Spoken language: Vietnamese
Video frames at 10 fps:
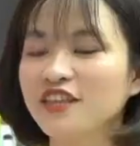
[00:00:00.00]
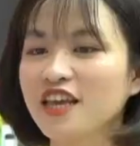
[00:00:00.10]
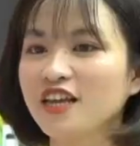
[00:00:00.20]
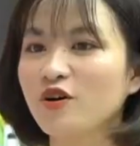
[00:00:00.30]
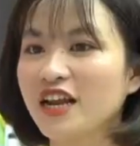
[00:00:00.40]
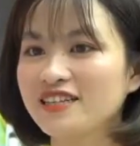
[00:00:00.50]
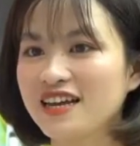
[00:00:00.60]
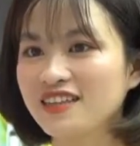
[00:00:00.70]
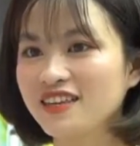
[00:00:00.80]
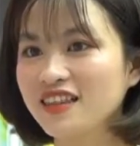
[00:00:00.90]
Vậy thì anh có đánh
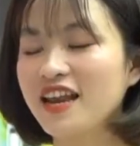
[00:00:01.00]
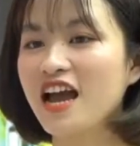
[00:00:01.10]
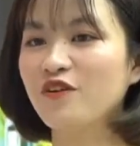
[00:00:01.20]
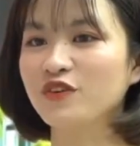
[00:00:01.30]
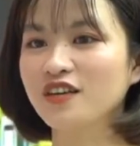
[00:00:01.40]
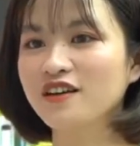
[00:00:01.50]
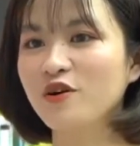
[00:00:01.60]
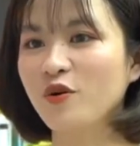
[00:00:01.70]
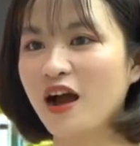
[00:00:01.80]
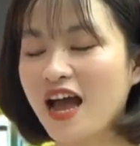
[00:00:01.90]
giá như thế nào về thương
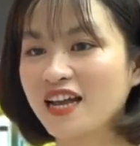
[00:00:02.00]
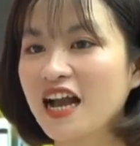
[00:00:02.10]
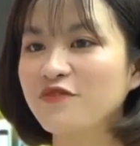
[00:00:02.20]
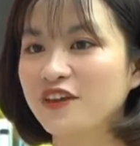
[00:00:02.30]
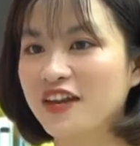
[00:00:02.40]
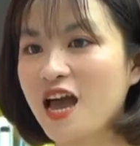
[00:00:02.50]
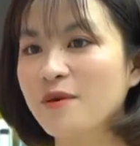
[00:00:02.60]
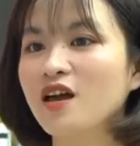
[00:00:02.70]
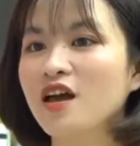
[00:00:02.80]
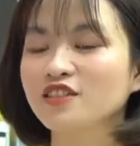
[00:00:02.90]
hiệu của IK Việt
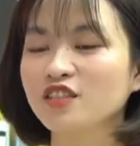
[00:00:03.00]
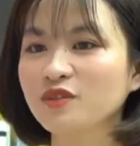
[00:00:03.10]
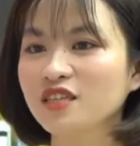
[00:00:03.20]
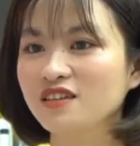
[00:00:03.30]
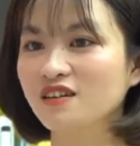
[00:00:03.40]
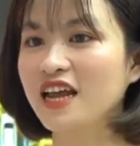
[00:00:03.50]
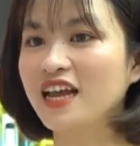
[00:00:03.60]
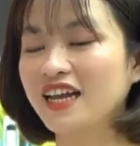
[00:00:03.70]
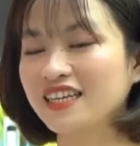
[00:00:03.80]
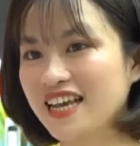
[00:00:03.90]
Nam trong thị trường
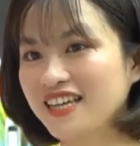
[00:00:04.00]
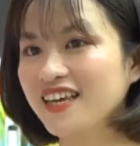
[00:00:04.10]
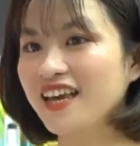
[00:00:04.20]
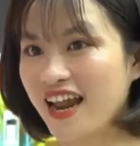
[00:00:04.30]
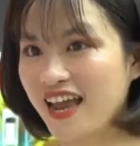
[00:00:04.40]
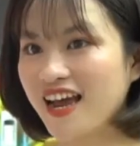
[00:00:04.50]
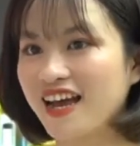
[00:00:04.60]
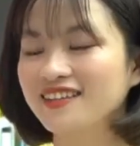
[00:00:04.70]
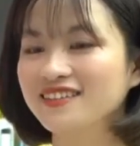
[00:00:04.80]
đầy cạnh tranh như hiện nay ạ?